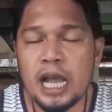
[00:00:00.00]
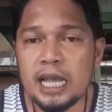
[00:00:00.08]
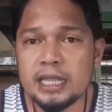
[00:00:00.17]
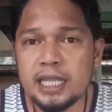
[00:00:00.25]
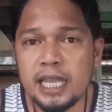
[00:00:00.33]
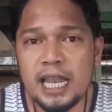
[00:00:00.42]

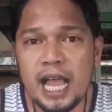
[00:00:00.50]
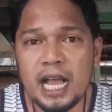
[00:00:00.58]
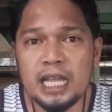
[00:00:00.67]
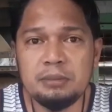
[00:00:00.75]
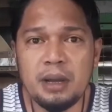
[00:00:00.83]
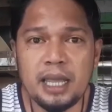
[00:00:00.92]
At
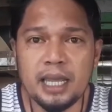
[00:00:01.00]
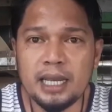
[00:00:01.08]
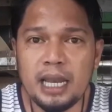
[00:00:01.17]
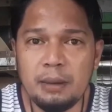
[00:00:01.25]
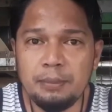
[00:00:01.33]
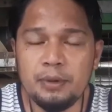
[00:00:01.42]
kailangan
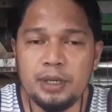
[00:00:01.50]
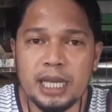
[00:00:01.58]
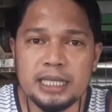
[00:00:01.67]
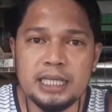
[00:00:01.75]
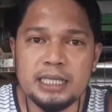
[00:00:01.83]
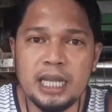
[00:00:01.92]
ma-clock po
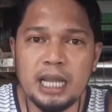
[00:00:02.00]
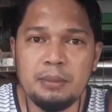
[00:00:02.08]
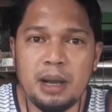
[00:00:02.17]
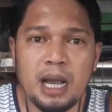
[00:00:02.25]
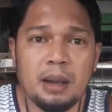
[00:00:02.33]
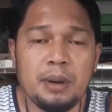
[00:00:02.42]
natin
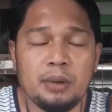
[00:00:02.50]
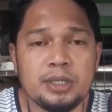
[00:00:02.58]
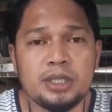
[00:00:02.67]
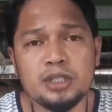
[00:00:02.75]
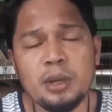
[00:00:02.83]
sila mga kabagwis.